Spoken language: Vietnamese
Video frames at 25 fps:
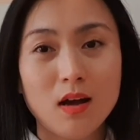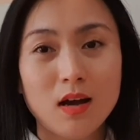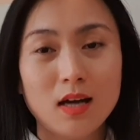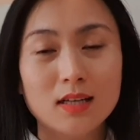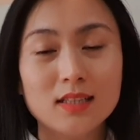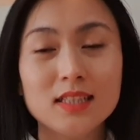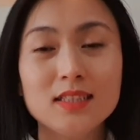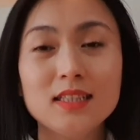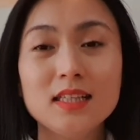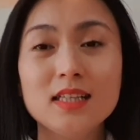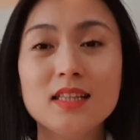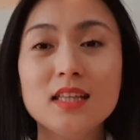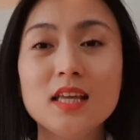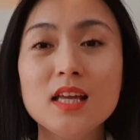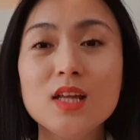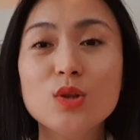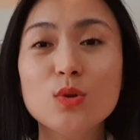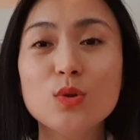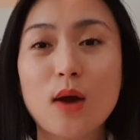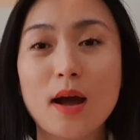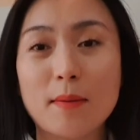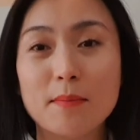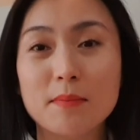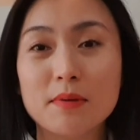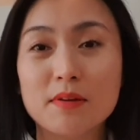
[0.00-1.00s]
Thế thì thi
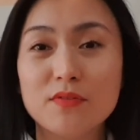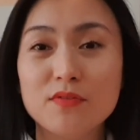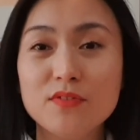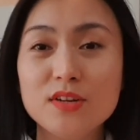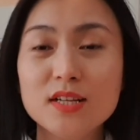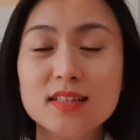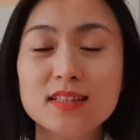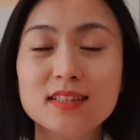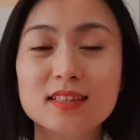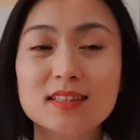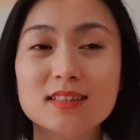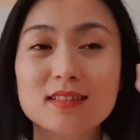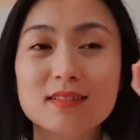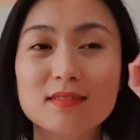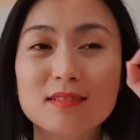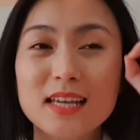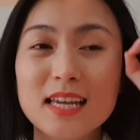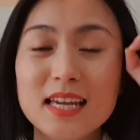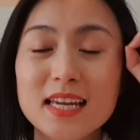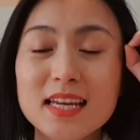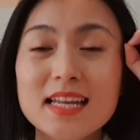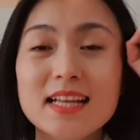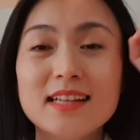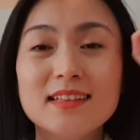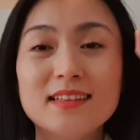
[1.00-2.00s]
thoảng mình viết
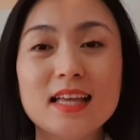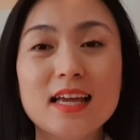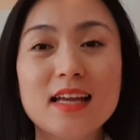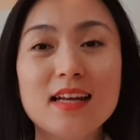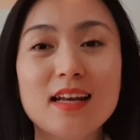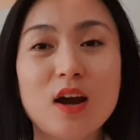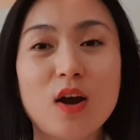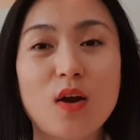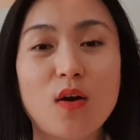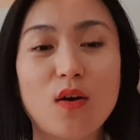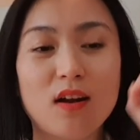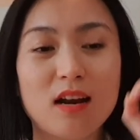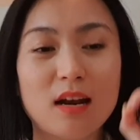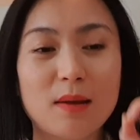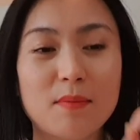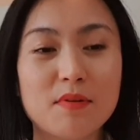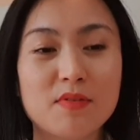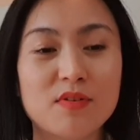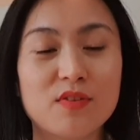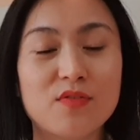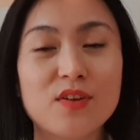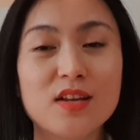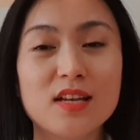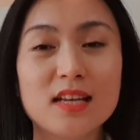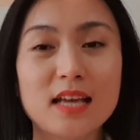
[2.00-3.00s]
nghĩ đến tên họ là mình
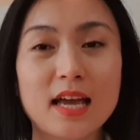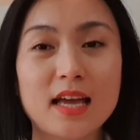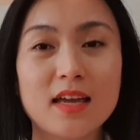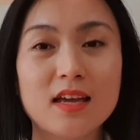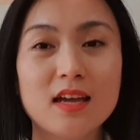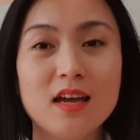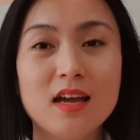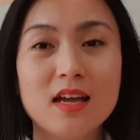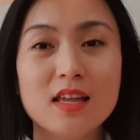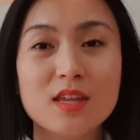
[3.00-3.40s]
phải viết ngay.